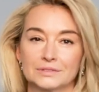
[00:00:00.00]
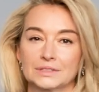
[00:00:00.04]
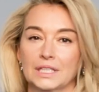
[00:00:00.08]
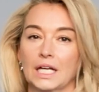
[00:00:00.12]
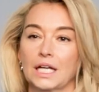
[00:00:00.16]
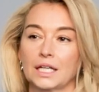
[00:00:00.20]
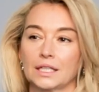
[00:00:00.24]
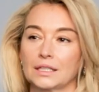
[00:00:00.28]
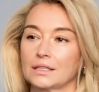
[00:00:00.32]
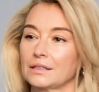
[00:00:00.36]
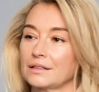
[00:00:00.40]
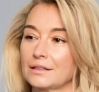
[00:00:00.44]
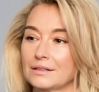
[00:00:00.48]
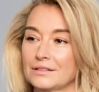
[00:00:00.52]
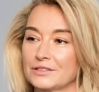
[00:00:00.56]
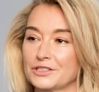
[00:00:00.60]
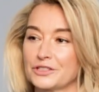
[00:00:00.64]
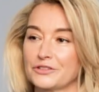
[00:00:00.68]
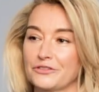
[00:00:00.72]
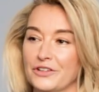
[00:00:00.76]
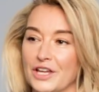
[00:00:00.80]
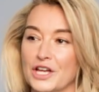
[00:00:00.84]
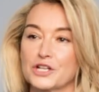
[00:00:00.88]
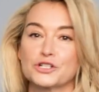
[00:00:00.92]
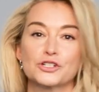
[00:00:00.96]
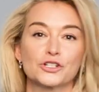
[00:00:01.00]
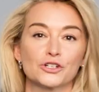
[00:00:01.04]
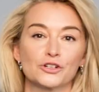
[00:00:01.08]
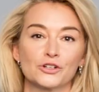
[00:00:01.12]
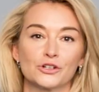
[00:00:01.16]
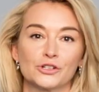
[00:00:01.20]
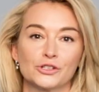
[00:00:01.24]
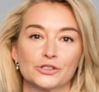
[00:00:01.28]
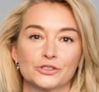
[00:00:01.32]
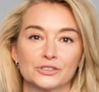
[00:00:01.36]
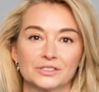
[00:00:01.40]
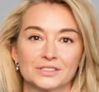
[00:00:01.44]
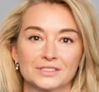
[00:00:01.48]
tak
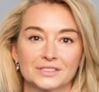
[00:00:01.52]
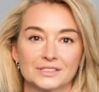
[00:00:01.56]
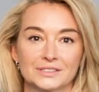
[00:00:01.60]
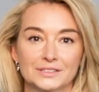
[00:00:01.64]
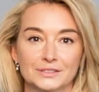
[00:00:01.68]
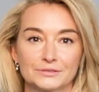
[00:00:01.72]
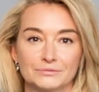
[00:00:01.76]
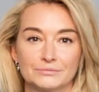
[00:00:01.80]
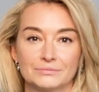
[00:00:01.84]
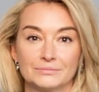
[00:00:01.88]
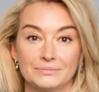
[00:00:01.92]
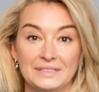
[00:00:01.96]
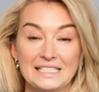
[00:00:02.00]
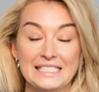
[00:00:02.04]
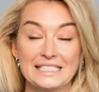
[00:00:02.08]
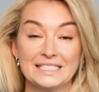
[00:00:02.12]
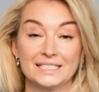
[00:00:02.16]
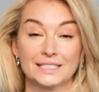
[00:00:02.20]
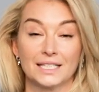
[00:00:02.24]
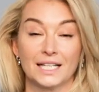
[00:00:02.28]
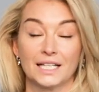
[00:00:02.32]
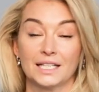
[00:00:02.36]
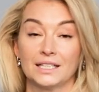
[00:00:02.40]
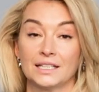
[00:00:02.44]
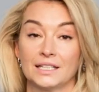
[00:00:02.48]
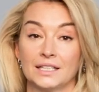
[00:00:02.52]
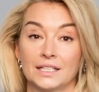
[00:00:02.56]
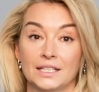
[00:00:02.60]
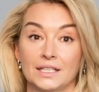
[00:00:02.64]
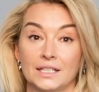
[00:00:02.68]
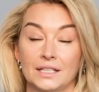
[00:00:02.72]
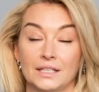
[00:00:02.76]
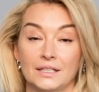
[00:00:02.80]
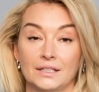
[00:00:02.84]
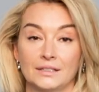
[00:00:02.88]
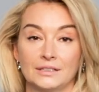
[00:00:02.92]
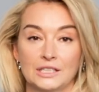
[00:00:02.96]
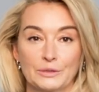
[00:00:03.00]
świeżo y, bliznę,
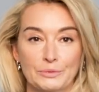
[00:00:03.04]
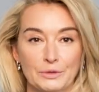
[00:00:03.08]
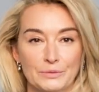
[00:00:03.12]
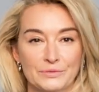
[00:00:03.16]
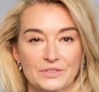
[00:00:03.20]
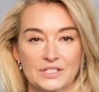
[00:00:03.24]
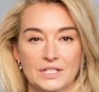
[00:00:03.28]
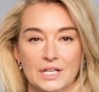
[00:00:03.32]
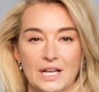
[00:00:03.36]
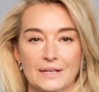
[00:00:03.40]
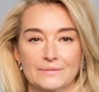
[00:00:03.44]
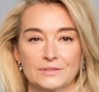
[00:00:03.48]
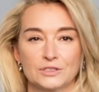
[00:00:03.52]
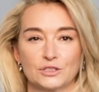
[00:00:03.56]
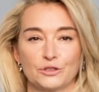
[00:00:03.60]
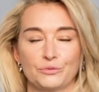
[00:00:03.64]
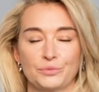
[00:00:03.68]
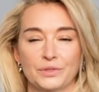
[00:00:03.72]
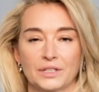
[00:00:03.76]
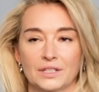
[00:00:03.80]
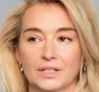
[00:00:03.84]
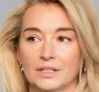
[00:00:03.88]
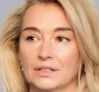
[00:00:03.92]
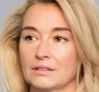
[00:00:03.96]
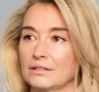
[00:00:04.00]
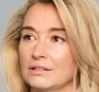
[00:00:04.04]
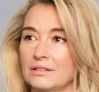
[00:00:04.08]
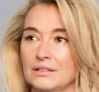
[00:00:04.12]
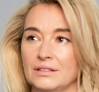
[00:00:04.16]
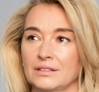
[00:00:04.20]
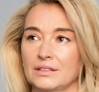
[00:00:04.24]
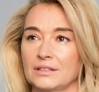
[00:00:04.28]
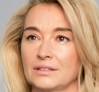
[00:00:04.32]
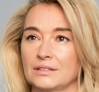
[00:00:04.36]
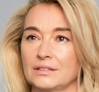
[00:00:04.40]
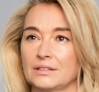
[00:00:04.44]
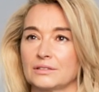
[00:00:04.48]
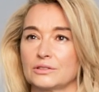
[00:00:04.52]
to pomyślałam sobie,
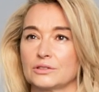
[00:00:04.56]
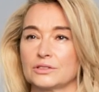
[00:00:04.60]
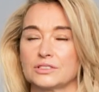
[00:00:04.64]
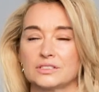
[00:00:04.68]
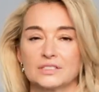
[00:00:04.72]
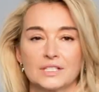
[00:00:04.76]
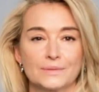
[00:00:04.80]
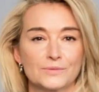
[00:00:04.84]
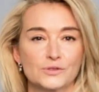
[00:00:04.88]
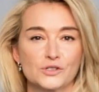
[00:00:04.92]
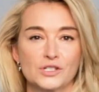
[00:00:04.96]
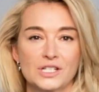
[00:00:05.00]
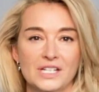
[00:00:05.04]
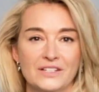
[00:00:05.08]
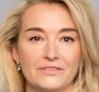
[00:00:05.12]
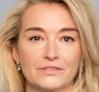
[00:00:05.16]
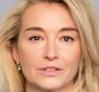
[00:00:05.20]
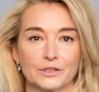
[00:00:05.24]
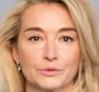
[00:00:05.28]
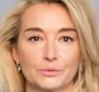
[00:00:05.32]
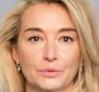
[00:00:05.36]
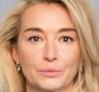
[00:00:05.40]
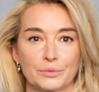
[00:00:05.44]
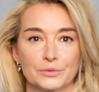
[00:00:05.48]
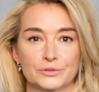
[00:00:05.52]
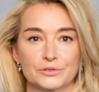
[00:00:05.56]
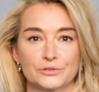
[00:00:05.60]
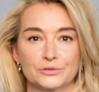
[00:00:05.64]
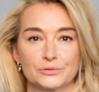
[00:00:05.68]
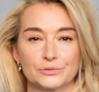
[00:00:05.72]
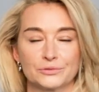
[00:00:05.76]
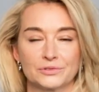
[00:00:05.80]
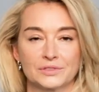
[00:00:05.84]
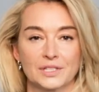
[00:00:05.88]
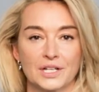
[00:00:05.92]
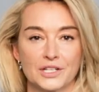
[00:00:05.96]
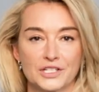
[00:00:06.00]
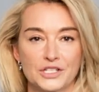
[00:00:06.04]
to jest niemożliwe. Po
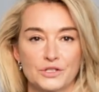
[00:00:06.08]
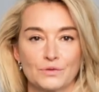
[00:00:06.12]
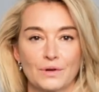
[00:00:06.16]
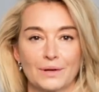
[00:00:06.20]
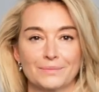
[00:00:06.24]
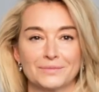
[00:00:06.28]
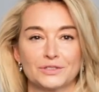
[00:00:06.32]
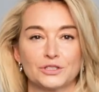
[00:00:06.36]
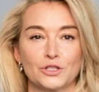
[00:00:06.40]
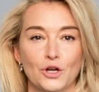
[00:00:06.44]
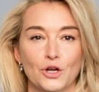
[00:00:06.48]
prostu straciłam